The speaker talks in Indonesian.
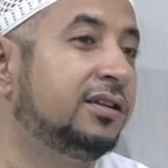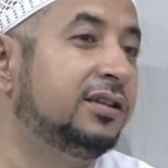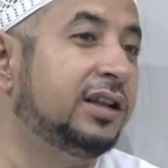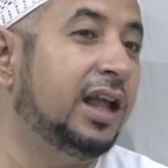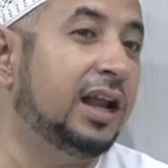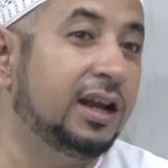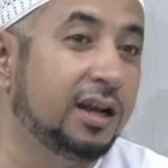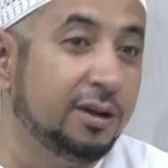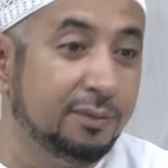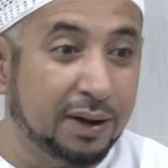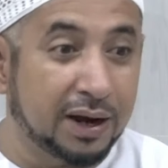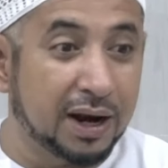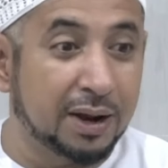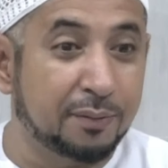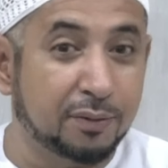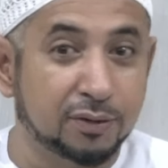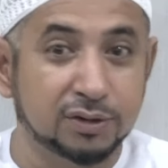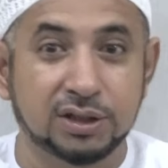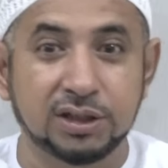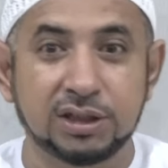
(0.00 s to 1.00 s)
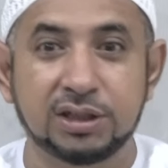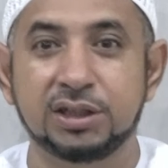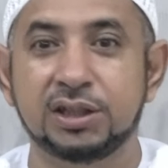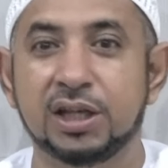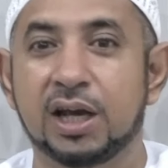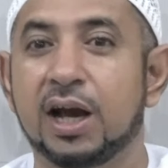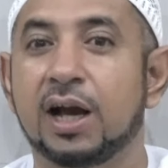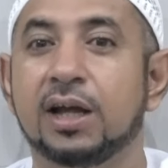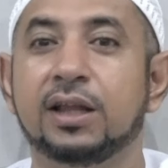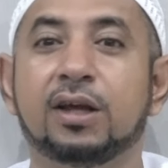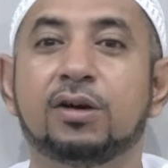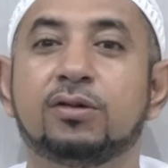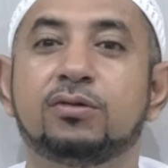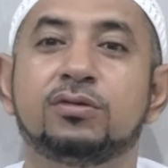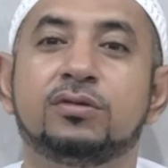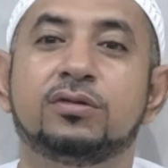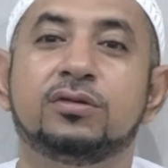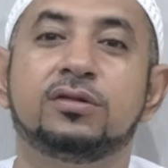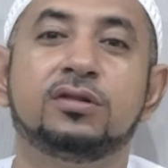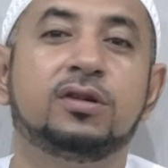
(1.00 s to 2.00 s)
dan di mana posisinya nggak tahu.
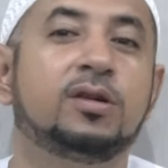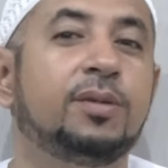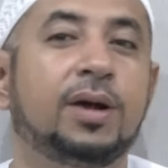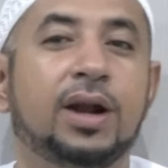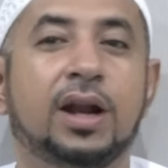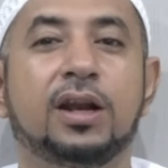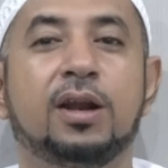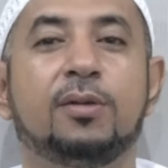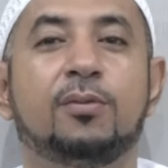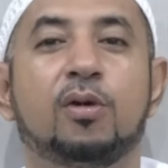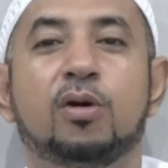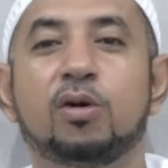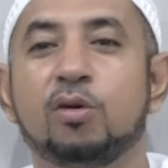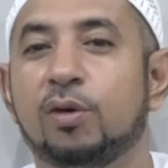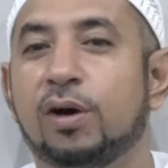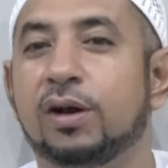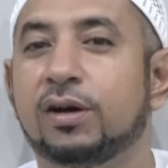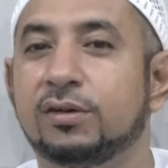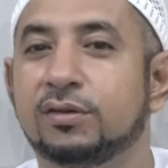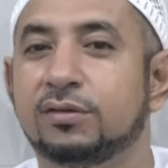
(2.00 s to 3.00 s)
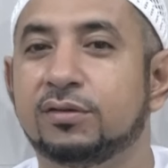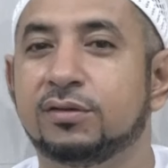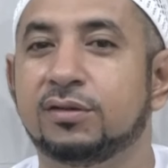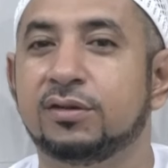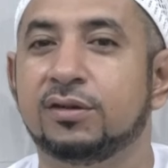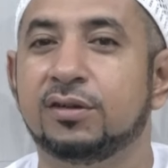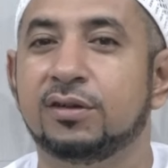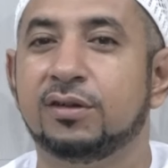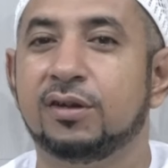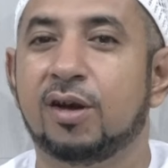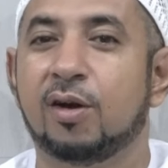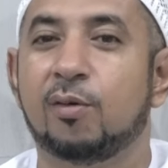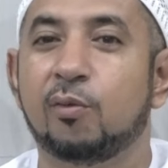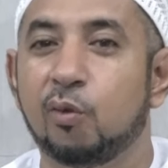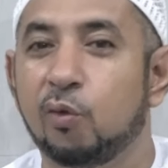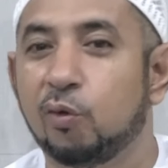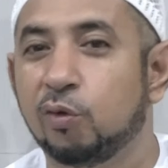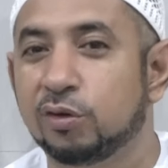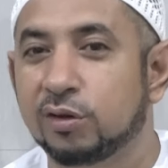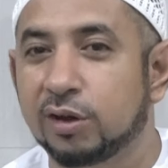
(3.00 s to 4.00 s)
Gimana dia mau keluar?
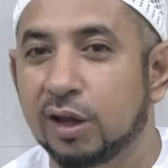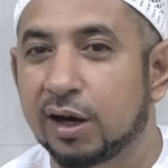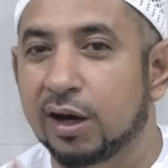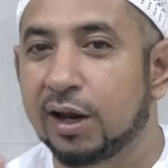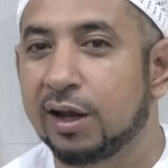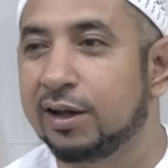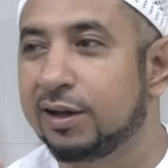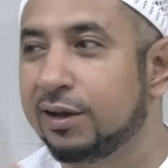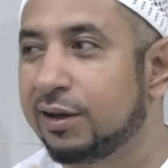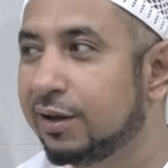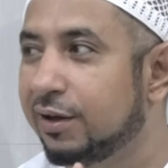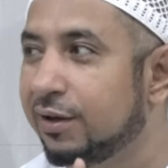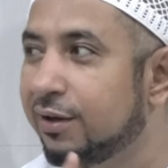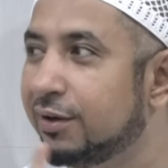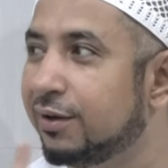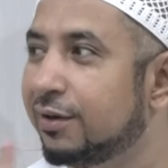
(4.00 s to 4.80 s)
Muter akhirnya.